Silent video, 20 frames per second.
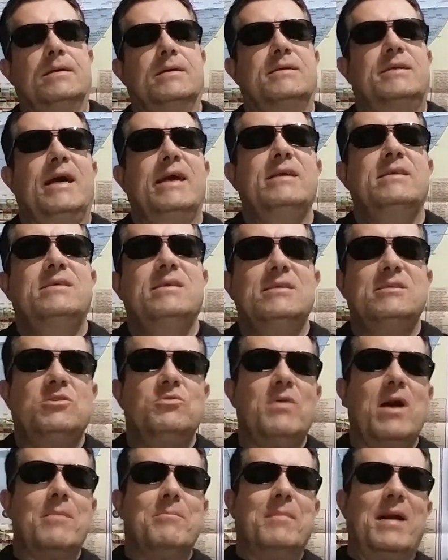Já existe
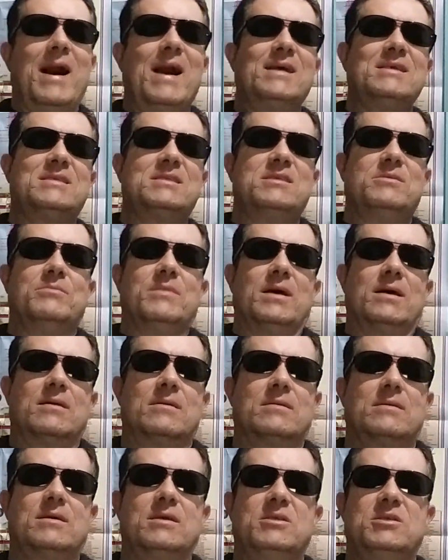uma máxima
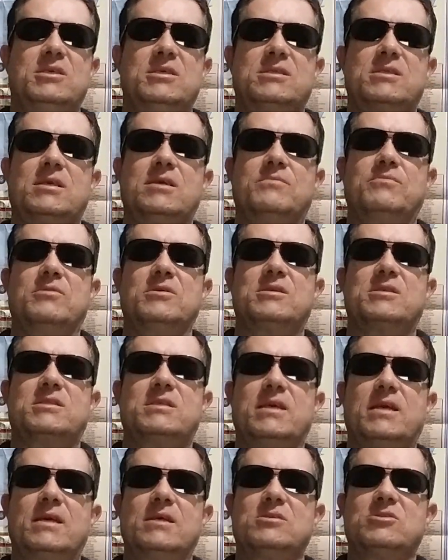que diz que
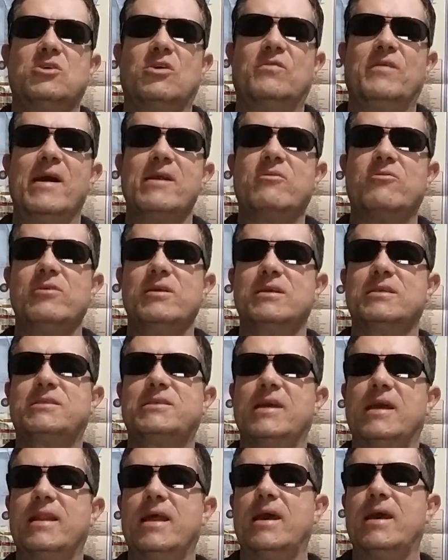você só vai
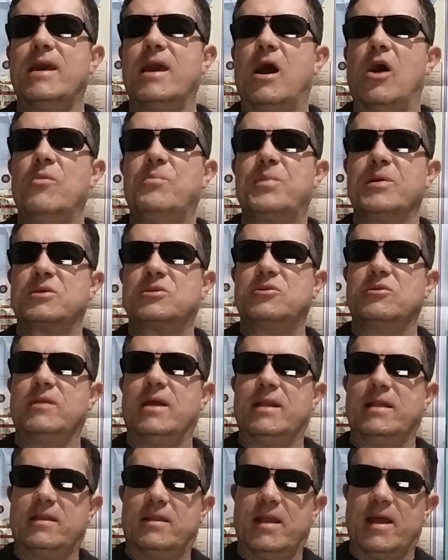conhecer a real
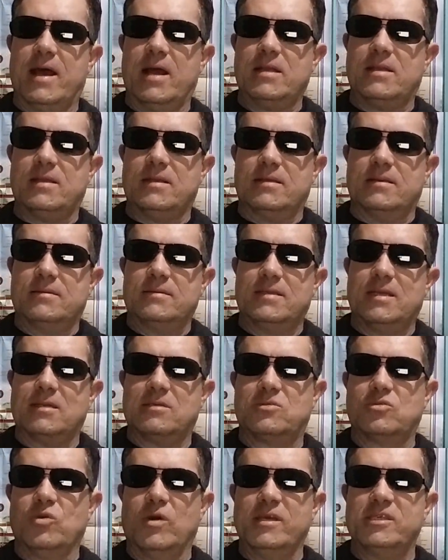personalidade da
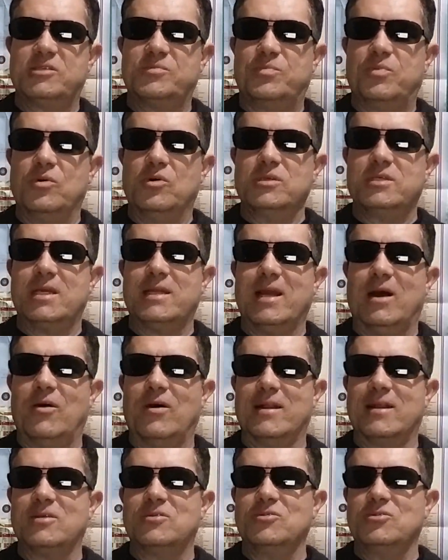tua esposa na
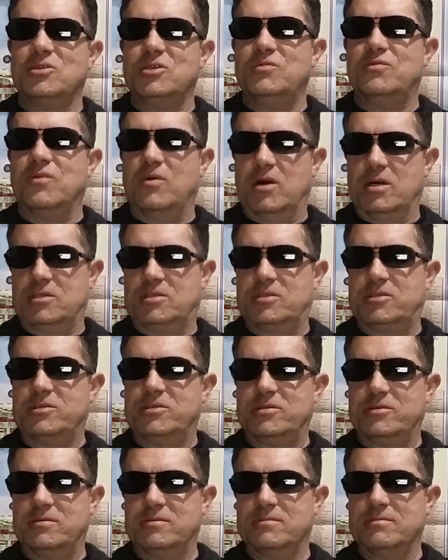hora do
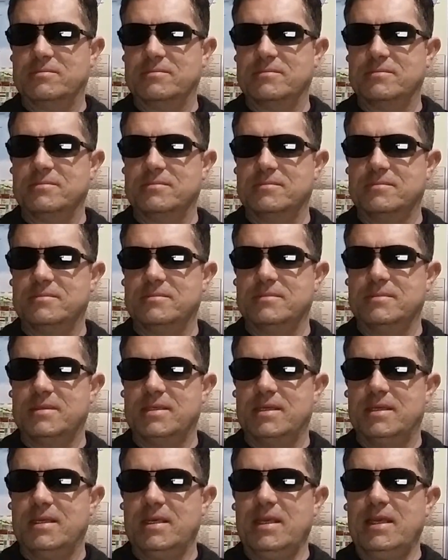divórcio.
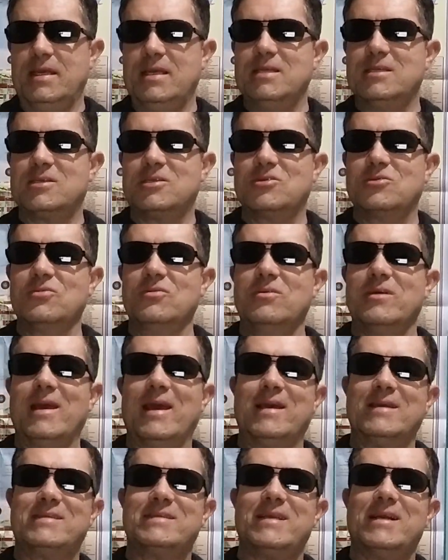E isto
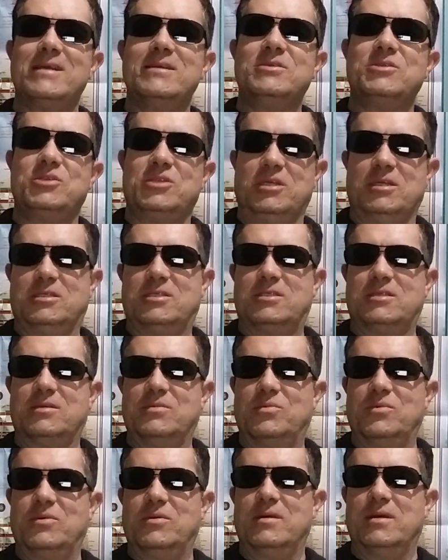é certíssimo.